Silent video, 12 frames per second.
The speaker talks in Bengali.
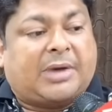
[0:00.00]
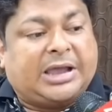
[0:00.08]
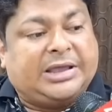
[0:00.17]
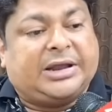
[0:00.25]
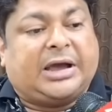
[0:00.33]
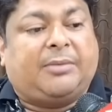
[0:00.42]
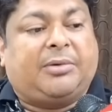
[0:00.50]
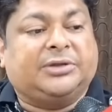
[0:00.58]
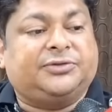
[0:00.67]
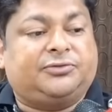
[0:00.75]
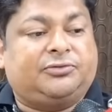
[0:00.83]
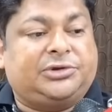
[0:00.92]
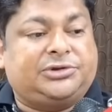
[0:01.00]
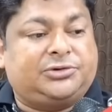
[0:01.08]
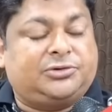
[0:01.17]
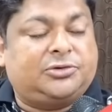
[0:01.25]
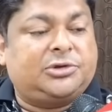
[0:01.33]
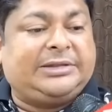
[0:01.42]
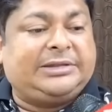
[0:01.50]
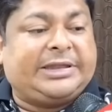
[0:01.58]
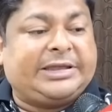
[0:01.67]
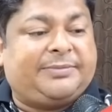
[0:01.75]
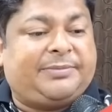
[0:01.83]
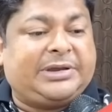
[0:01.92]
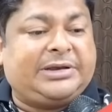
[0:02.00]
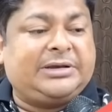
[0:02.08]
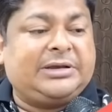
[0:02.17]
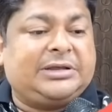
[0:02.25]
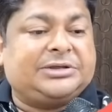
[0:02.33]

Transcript: মায়েরা আবাস তুলেছিল দেখবেন